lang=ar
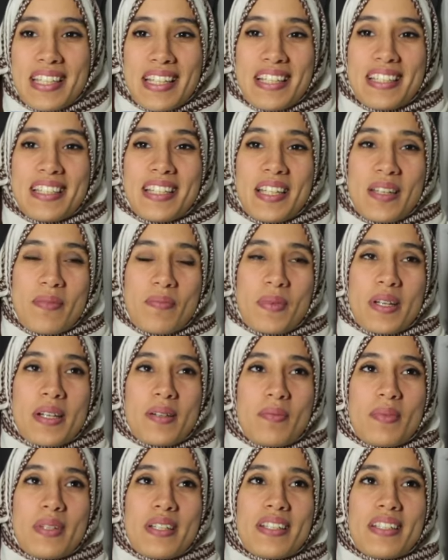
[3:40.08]
كيقدر يمر
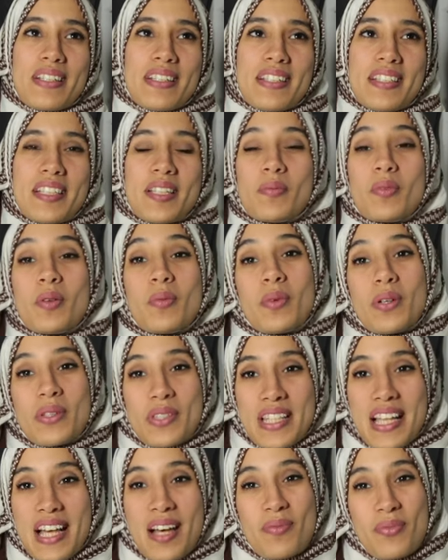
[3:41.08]
من دي مومون
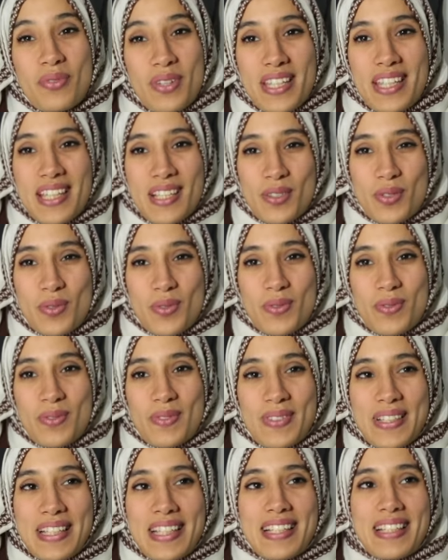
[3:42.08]
صعاب في حياته
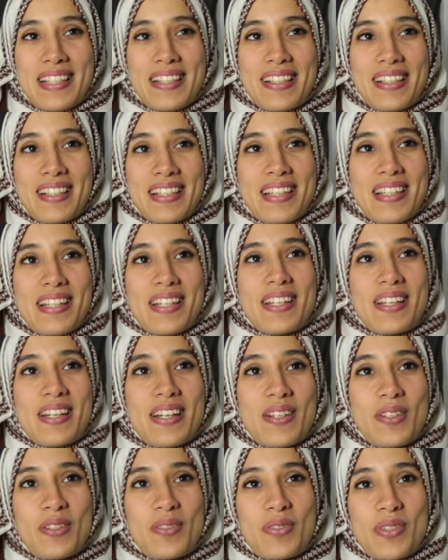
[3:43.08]
كنظن
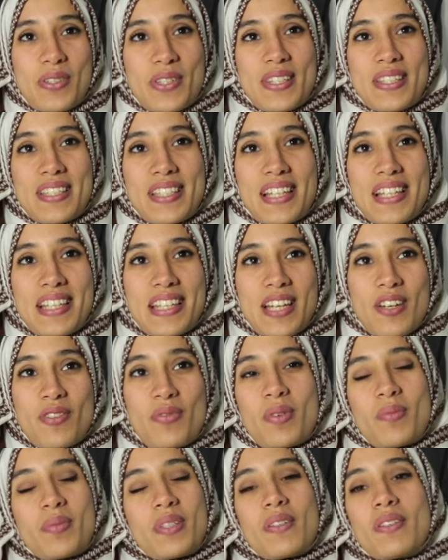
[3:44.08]
ان لونفونس ديالي كان
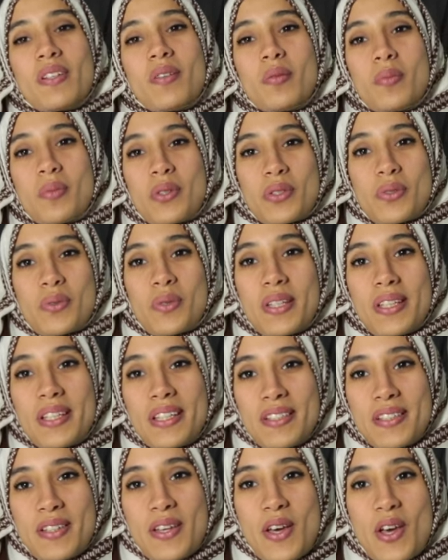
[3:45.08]
فيها بزاف لي مومون
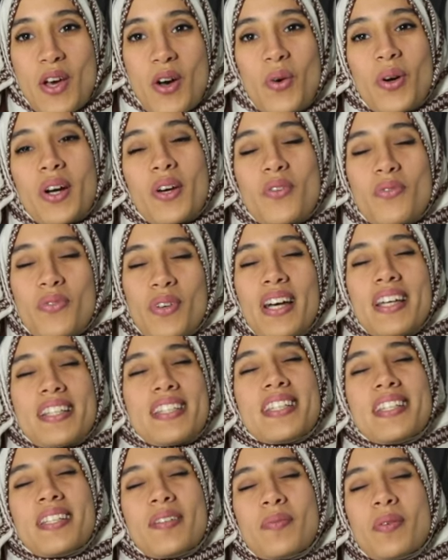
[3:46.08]
زوينين وكانوا فيها
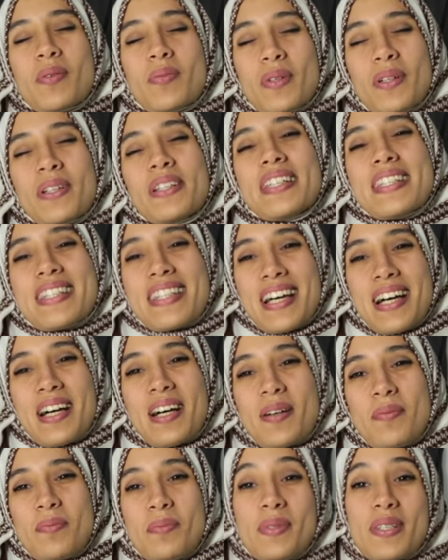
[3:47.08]
حتى دي مومون اللي
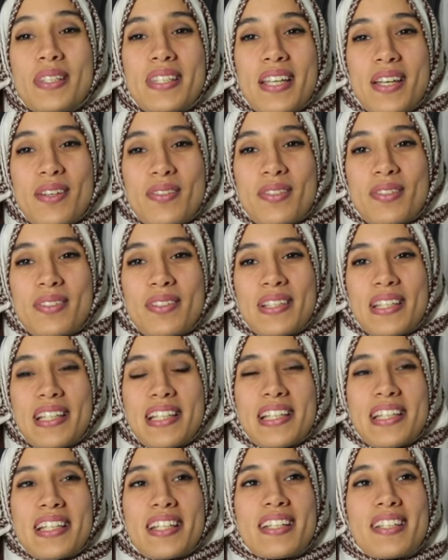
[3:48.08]
صعاب بزاف
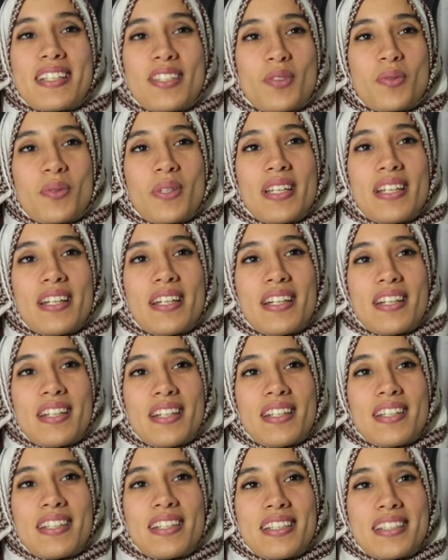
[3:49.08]
كنت
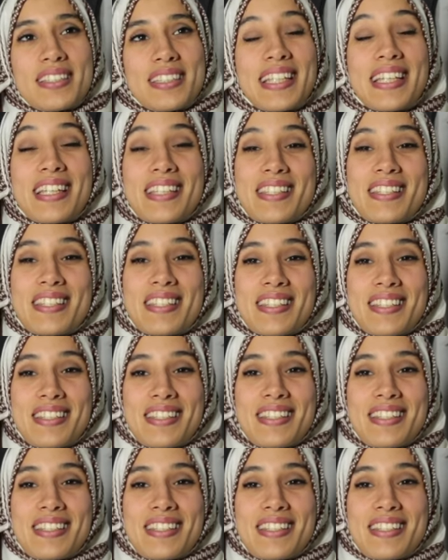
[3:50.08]
شويه تريست